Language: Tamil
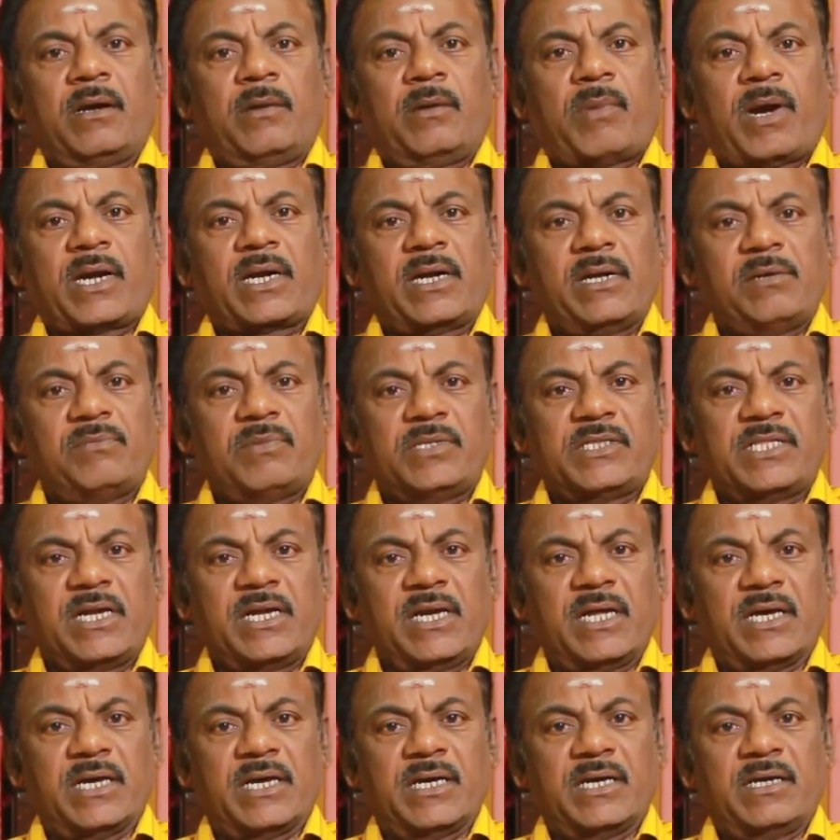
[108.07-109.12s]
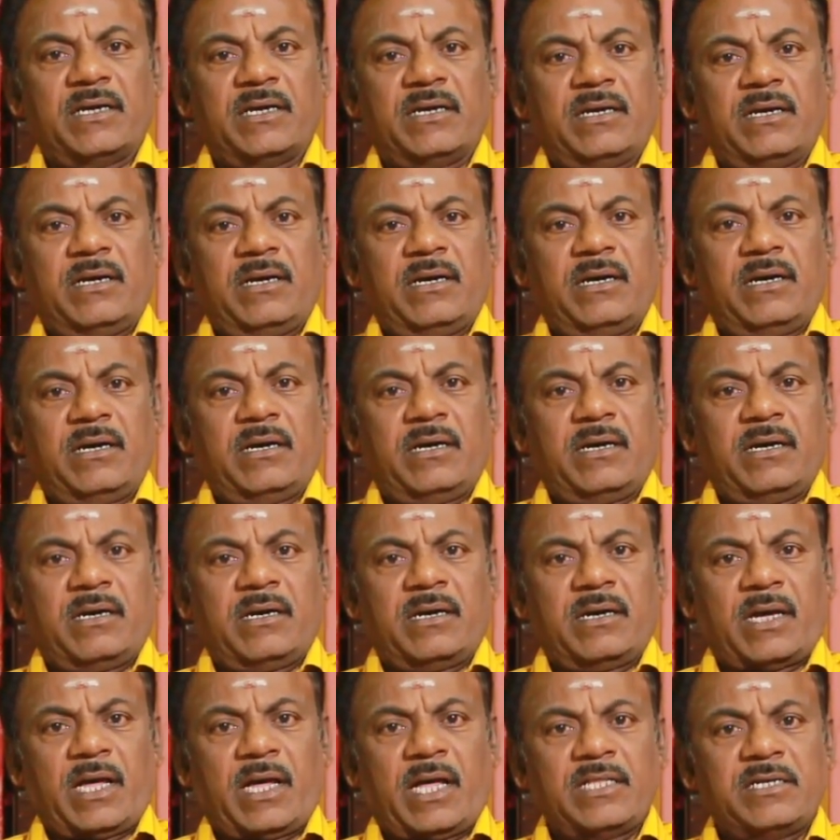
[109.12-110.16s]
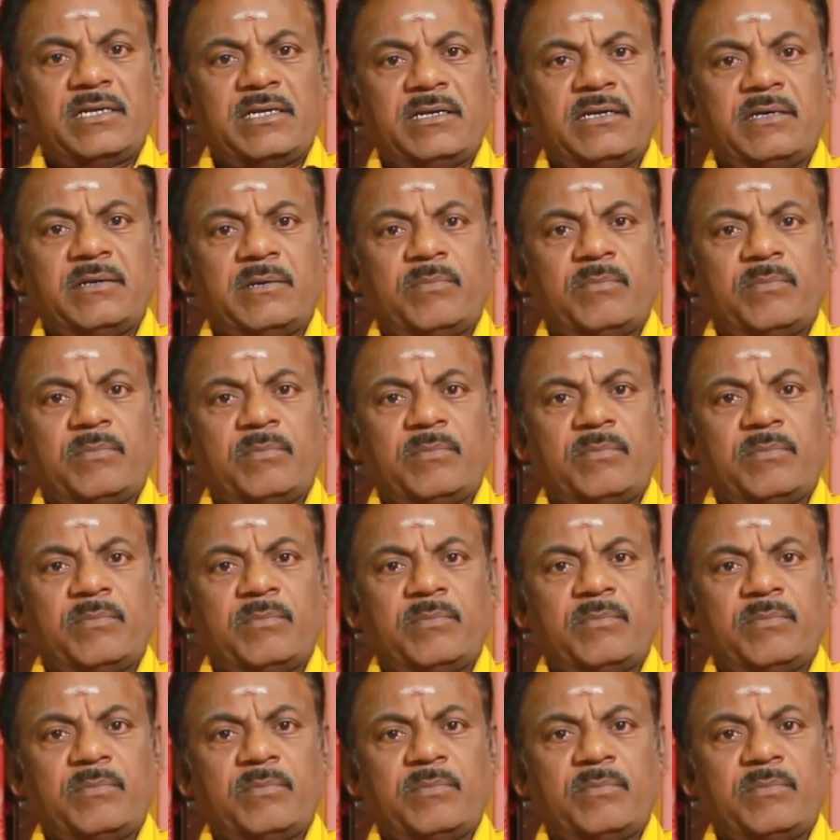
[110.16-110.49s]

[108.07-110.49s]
மக்கள் மத்தியில் அது